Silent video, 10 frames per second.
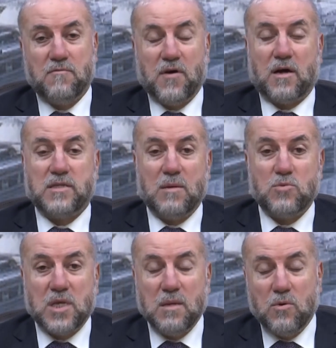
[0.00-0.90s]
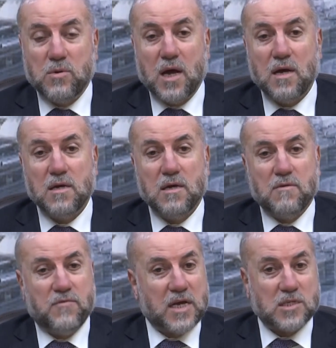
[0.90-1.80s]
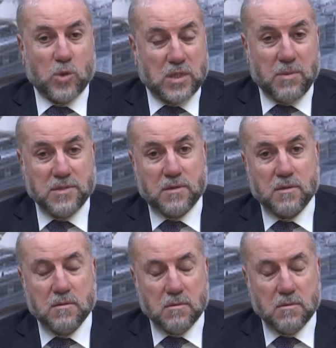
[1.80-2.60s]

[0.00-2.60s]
فقد المسلمون في غزوة بدر